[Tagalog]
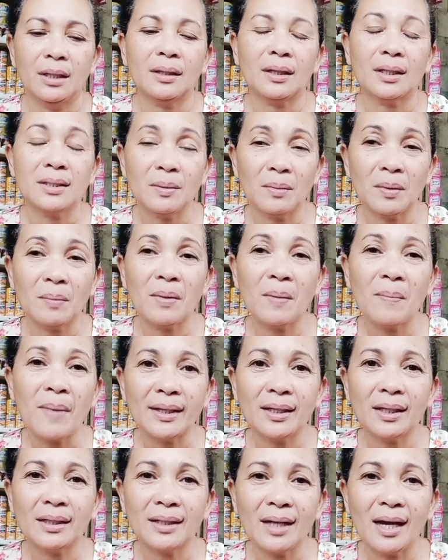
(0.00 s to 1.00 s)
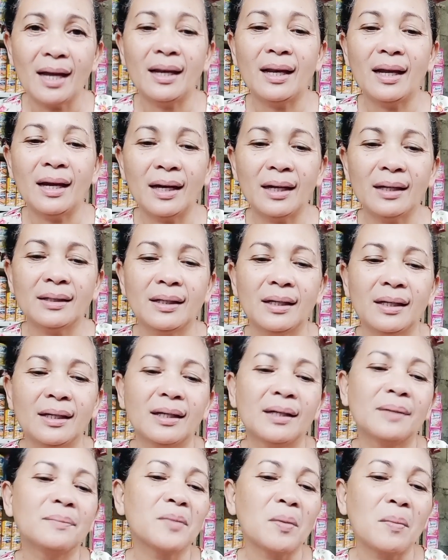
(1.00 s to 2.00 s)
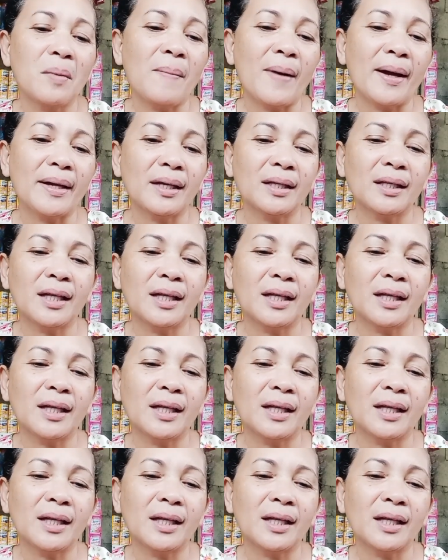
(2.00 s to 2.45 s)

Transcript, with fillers: kasi magbabayad nga lang magbabayad